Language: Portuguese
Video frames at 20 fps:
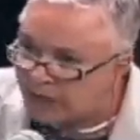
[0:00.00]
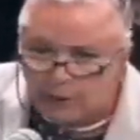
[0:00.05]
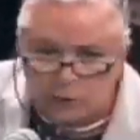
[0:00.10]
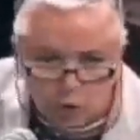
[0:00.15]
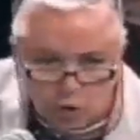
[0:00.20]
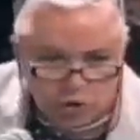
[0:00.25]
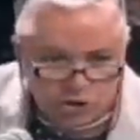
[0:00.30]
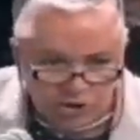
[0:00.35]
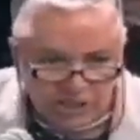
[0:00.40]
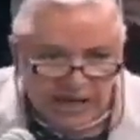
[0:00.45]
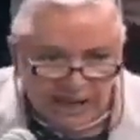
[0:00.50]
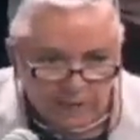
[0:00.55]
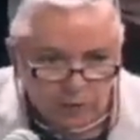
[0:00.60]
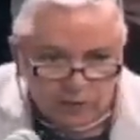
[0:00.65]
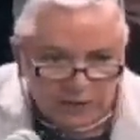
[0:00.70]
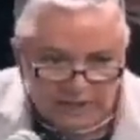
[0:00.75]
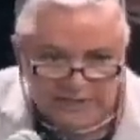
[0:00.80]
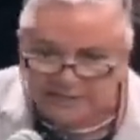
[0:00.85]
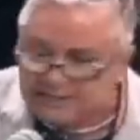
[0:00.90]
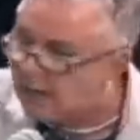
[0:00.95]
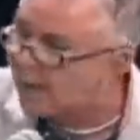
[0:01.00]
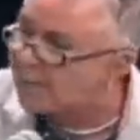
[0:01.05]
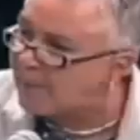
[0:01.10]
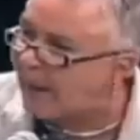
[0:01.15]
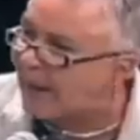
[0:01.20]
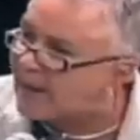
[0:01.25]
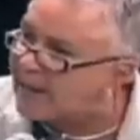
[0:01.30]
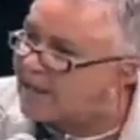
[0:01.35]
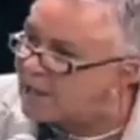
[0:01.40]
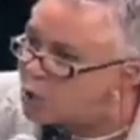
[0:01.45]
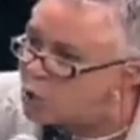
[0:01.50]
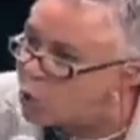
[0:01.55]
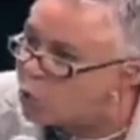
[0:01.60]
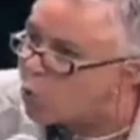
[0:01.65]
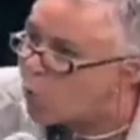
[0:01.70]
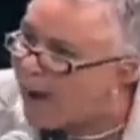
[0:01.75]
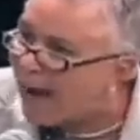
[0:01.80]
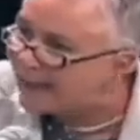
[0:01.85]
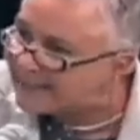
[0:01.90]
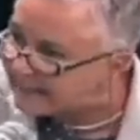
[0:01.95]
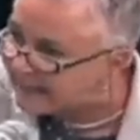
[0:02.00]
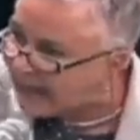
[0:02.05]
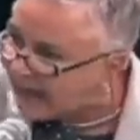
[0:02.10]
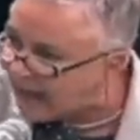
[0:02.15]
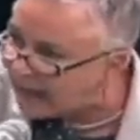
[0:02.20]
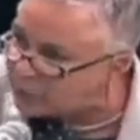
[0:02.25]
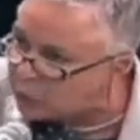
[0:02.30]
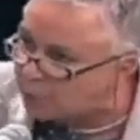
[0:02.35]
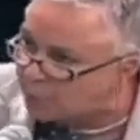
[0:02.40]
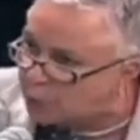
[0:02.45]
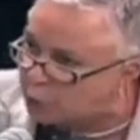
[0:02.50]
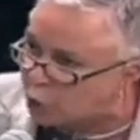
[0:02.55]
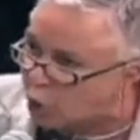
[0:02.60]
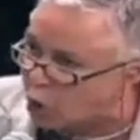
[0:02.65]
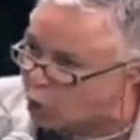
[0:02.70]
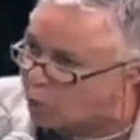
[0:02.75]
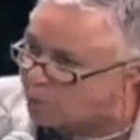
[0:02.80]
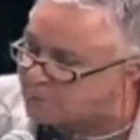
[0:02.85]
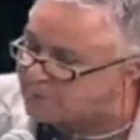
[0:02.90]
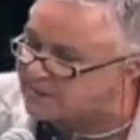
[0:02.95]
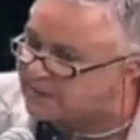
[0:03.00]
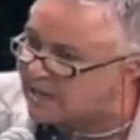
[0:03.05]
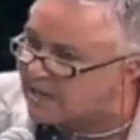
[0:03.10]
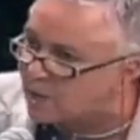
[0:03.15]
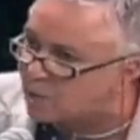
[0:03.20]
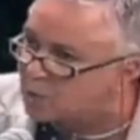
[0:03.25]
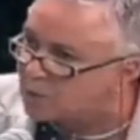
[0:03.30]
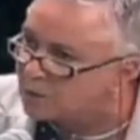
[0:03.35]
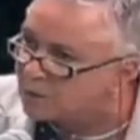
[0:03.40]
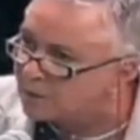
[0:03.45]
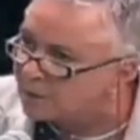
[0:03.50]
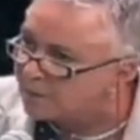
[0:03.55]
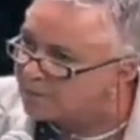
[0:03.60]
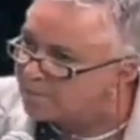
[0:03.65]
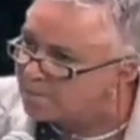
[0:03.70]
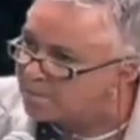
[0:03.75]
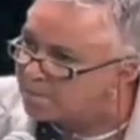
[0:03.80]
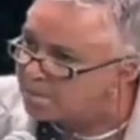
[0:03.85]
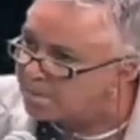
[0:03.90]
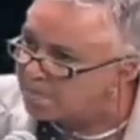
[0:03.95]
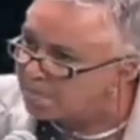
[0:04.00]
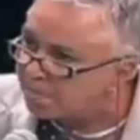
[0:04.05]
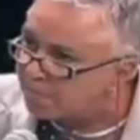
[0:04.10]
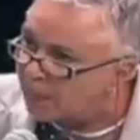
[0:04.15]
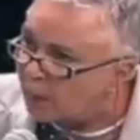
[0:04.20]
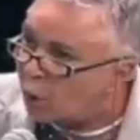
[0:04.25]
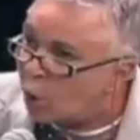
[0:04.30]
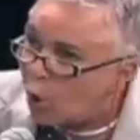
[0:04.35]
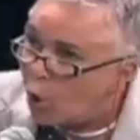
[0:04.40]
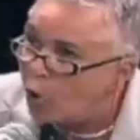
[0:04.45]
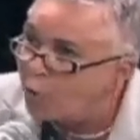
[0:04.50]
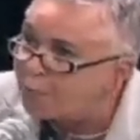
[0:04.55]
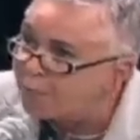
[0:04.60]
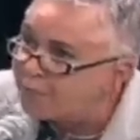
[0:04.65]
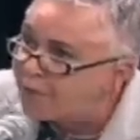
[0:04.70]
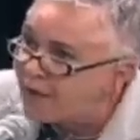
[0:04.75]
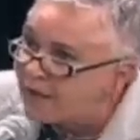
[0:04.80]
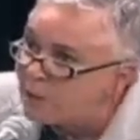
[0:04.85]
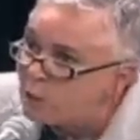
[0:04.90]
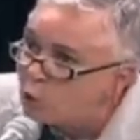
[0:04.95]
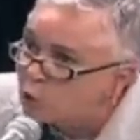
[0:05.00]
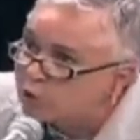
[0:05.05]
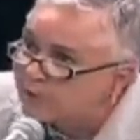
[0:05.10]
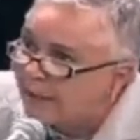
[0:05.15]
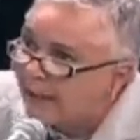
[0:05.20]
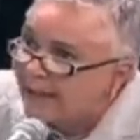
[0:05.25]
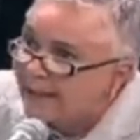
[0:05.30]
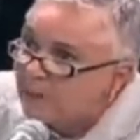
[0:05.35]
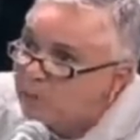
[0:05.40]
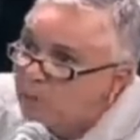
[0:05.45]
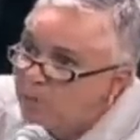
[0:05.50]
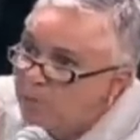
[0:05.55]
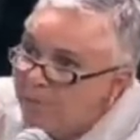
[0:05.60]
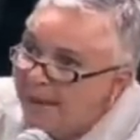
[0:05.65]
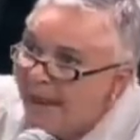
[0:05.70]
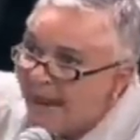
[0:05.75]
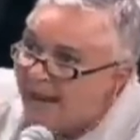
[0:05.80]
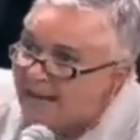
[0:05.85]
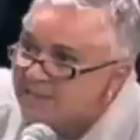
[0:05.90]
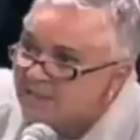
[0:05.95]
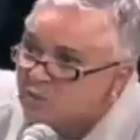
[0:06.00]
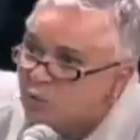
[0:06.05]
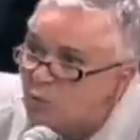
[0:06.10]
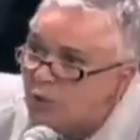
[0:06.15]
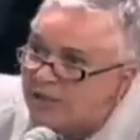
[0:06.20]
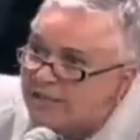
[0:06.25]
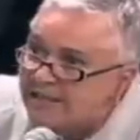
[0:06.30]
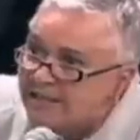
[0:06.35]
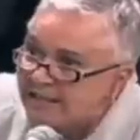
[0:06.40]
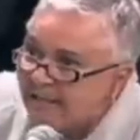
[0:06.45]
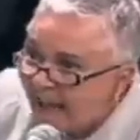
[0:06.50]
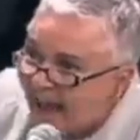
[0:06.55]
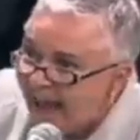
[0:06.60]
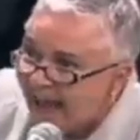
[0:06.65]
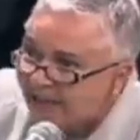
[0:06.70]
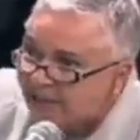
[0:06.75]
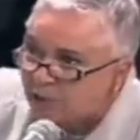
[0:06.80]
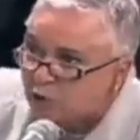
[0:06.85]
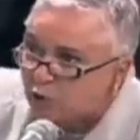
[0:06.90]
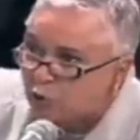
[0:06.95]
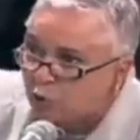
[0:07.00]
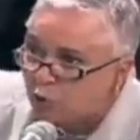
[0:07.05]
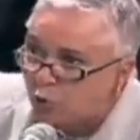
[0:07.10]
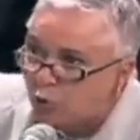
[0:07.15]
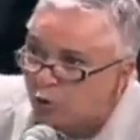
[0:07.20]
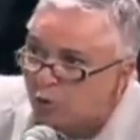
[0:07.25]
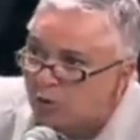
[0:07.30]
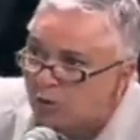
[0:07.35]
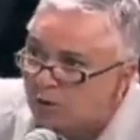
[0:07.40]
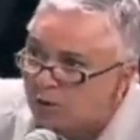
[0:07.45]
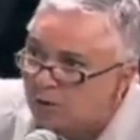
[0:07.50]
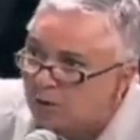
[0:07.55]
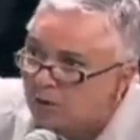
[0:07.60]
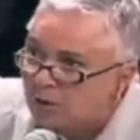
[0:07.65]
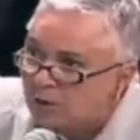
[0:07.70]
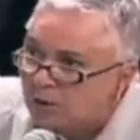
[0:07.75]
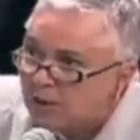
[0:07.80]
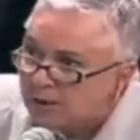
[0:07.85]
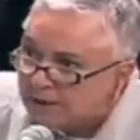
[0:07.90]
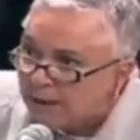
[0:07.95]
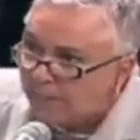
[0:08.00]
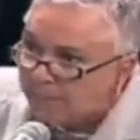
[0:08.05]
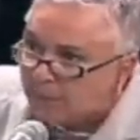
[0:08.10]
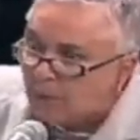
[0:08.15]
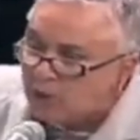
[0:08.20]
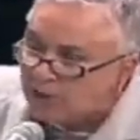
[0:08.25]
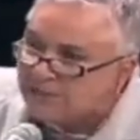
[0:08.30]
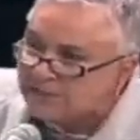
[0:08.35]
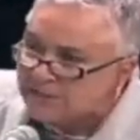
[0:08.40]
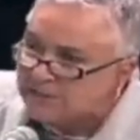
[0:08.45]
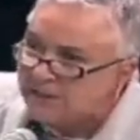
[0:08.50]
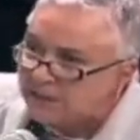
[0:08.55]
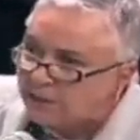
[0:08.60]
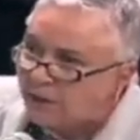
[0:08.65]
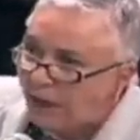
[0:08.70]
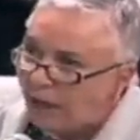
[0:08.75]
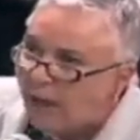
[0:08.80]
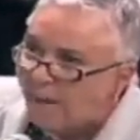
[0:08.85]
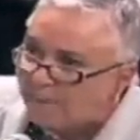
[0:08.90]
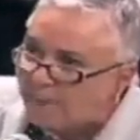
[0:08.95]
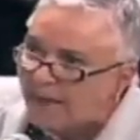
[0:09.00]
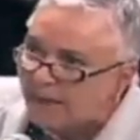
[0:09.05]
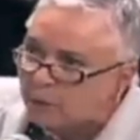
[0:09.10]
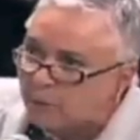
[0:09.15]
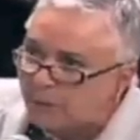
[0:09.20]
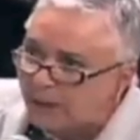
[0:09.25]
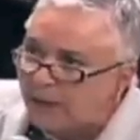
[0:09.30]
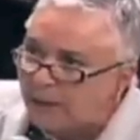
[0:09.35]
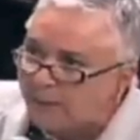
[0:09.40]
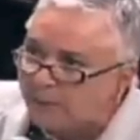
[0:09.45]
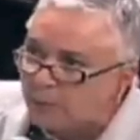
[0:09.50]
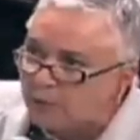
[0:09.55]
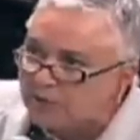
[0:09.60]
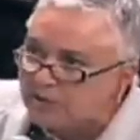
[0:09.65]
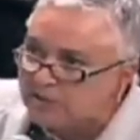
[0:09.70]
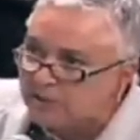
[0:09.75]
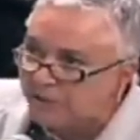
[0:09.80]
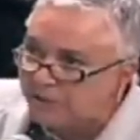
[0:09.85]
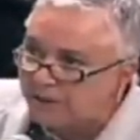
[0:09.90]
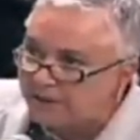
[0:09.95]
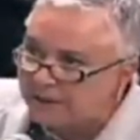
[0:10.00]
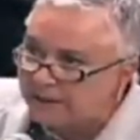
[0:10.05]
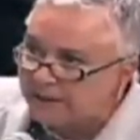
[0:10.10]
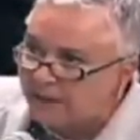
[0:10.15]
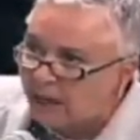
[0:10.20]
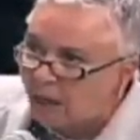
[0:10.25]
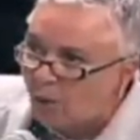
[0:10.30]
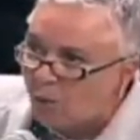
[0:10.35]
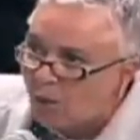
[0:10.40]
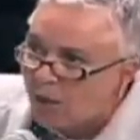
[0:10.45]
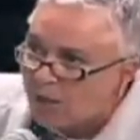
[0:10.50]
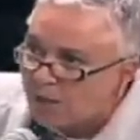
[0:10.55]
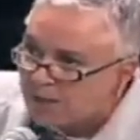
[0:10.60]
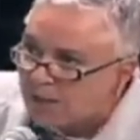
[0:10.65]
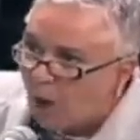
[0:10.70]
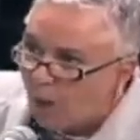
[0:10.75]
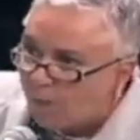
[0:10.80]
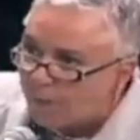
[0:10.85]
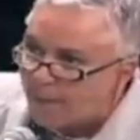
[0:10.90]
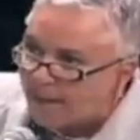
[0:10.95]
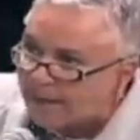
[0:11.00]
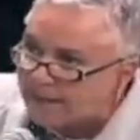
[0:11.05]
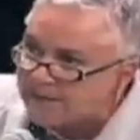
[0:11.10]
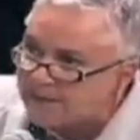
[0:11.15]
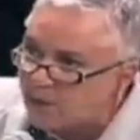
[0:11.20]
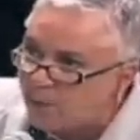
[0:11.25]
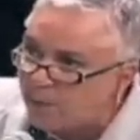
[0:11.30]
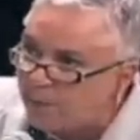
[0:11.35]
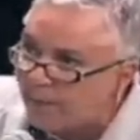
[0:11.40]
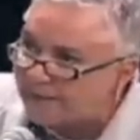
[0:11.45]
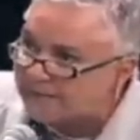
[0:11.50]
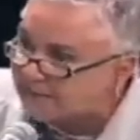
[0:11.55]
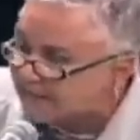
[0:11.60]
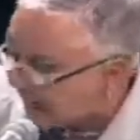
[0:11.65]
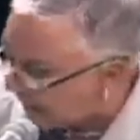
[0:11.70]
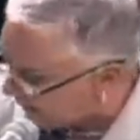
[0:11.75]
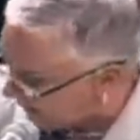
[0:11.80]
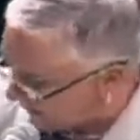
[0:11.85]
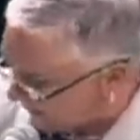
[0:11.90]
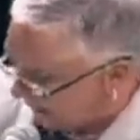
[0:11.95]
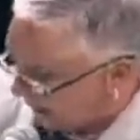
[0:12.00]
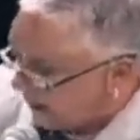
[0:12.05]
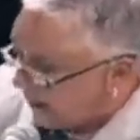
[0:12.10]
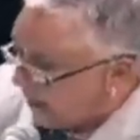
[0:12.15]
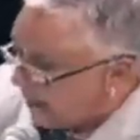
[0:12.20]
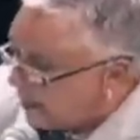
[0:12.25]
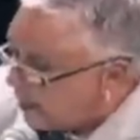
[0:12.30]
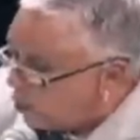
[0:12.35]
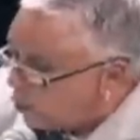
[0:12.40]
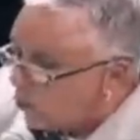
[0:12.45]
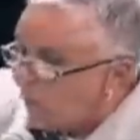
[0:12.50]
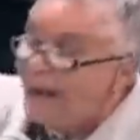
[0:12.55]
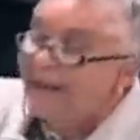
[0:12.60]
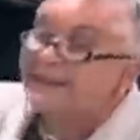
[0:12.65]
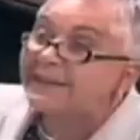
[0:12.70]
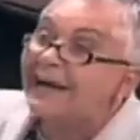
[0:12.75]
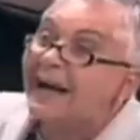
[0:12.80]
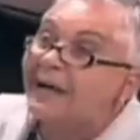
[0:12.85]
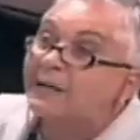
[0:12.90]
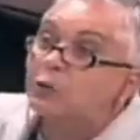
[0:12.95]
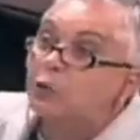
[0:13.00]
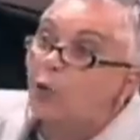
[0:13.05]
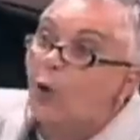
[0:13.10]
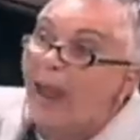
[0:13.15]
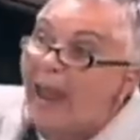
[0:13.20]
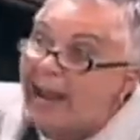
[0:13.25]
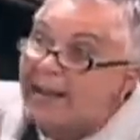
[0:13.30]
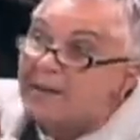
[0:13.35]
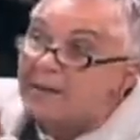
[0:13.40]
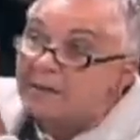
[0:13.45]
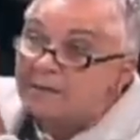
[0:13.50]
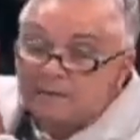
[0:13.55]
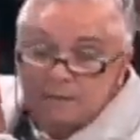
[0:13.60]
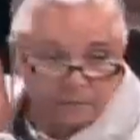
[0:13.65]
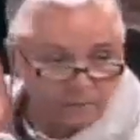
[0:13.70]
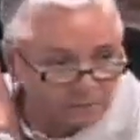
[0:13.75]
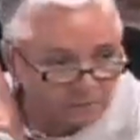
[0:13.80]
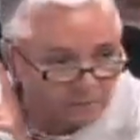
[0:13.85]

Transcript: Denunciado na CPI, enquadrado por corrupção. O filho está no mesmo inquérito da polícia que aberto pela Polícia Federal na Operação Paz Largada, enquadrado em.